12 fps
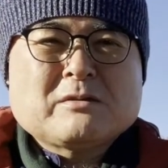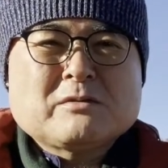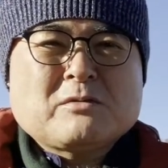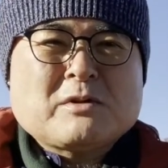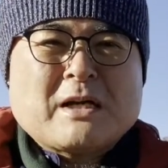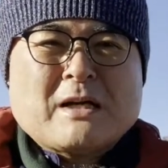
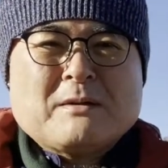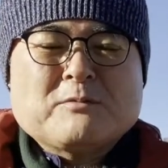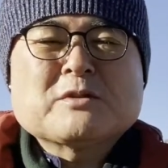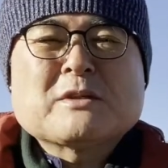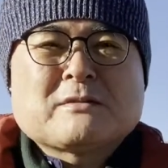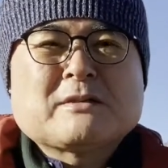動画
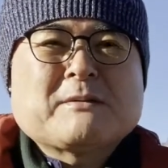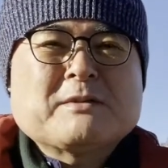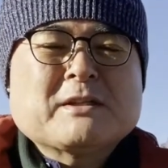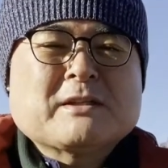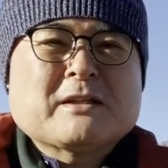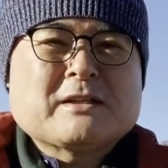もですね、
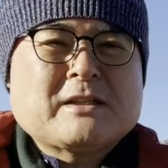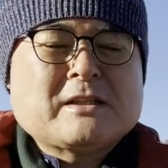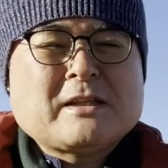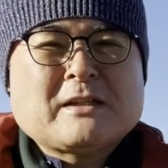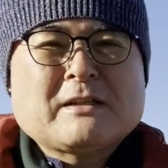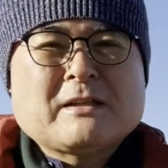皆さんが聞い
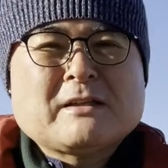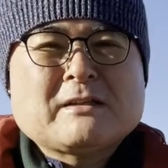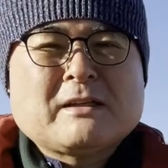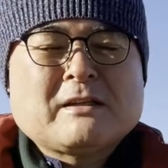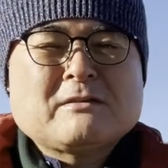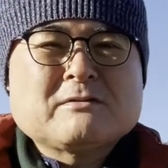ていただい
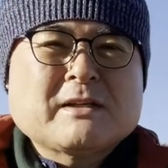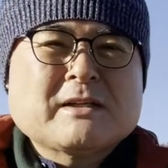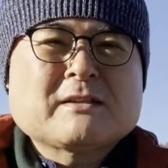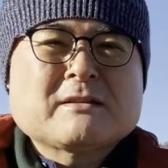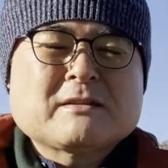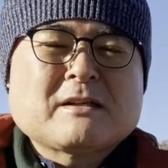ているわけ
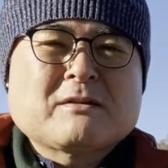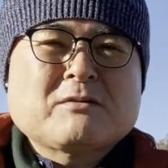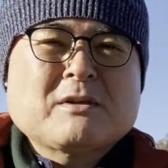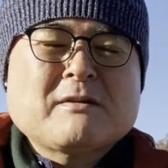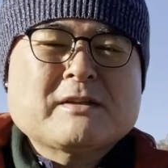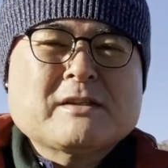ですが、こ
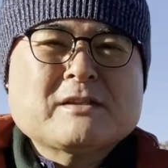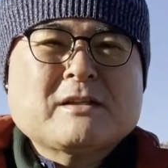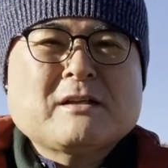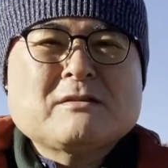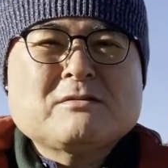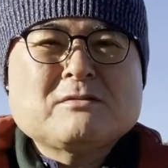れは私か
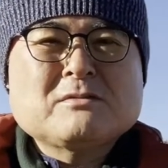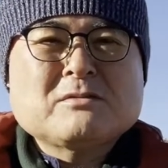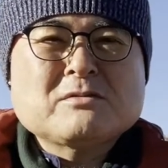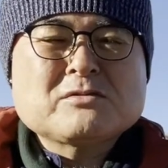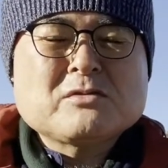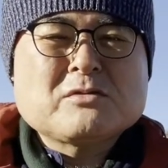らする
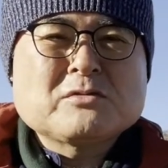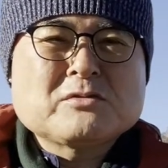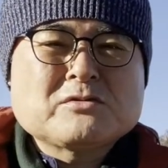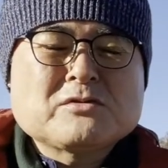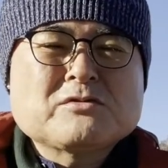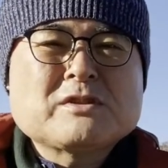と情報の
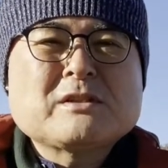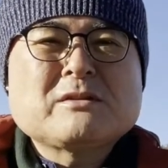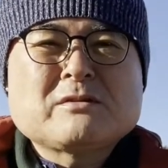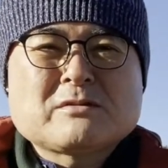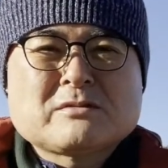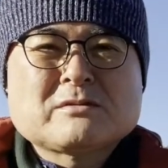受信
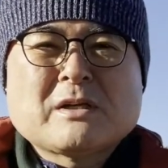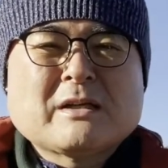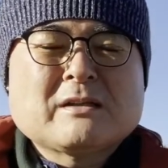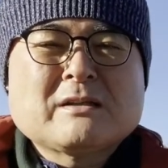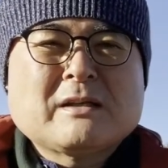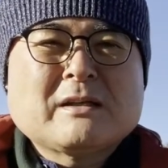力、
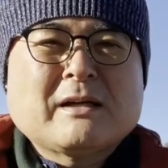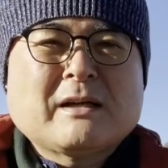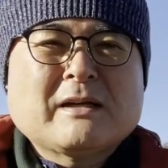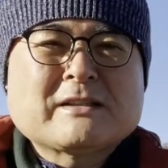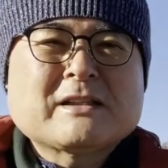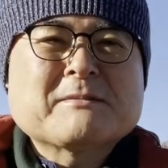
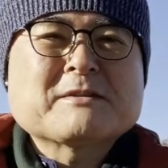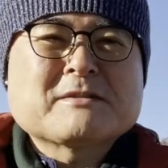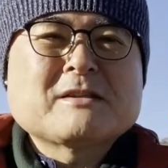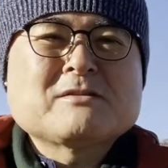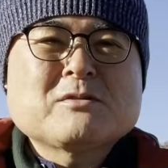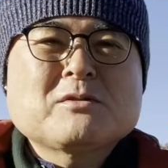あ、違います
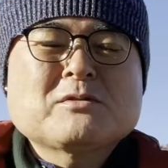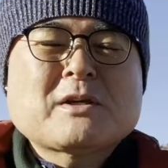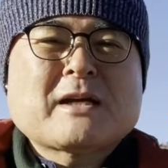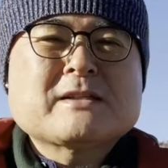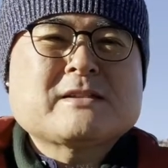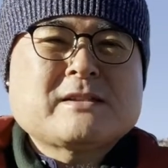ね、情報の
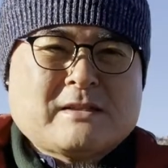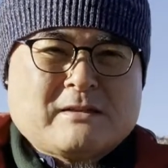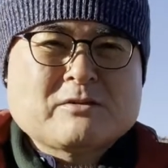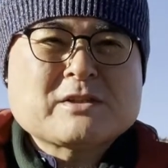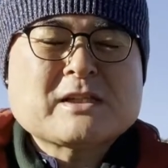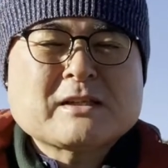発信
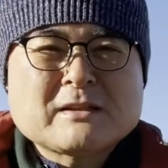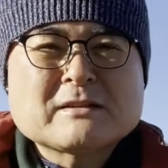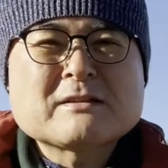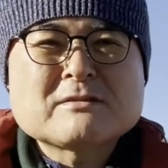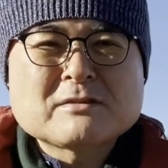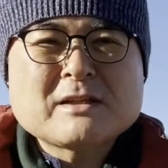の仕方
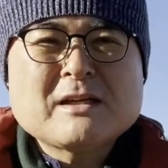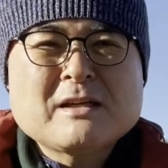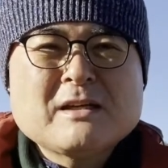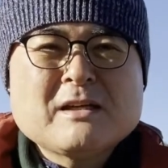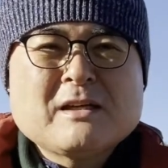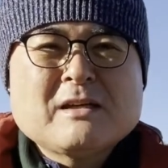ですよね。
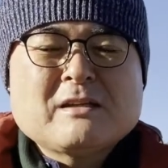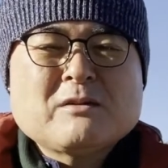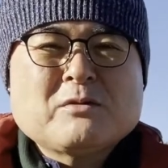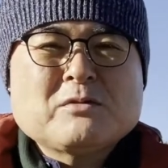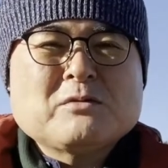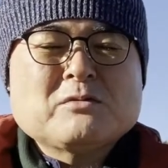で、
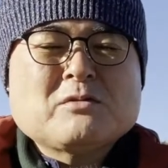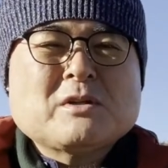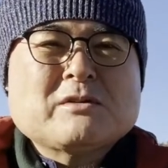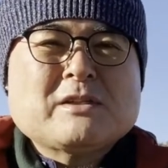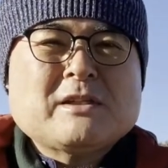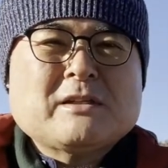この動画
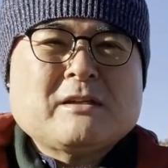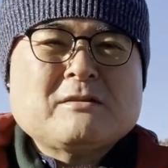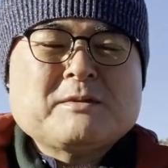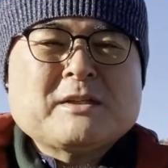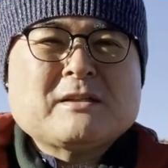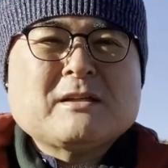を聞いている
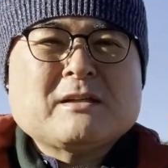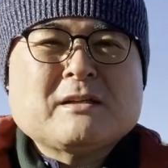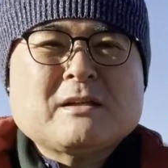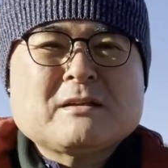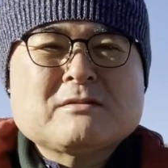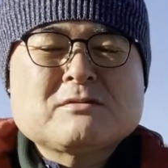皆さん
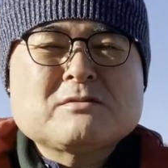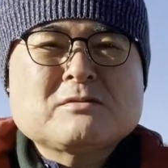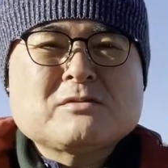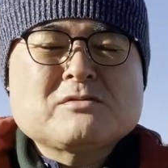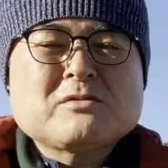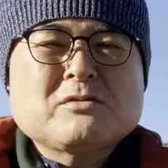からする
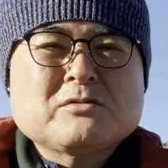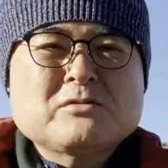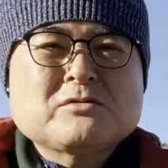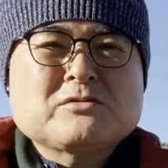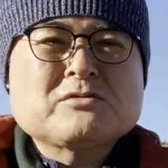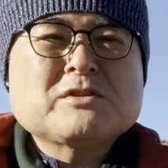と、情報の
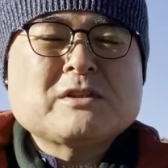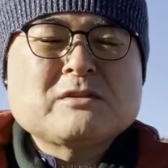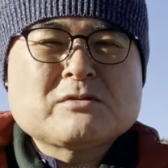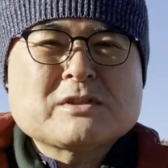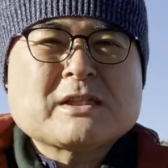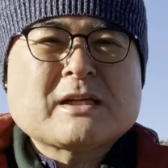受信
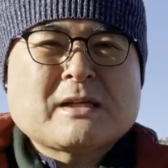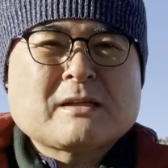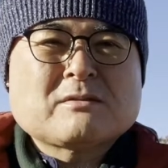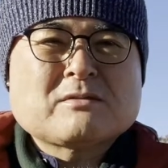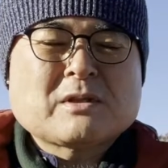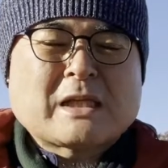の力
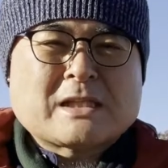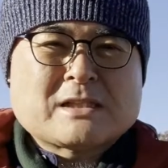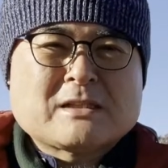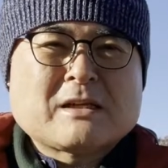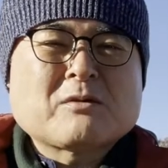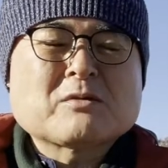という形
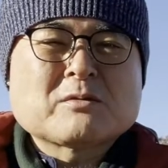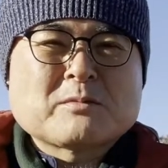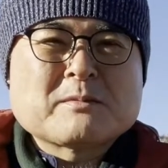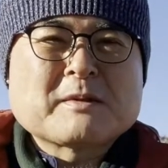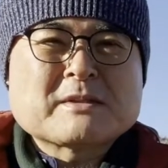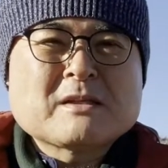になろうと
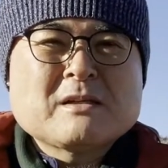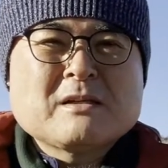思います。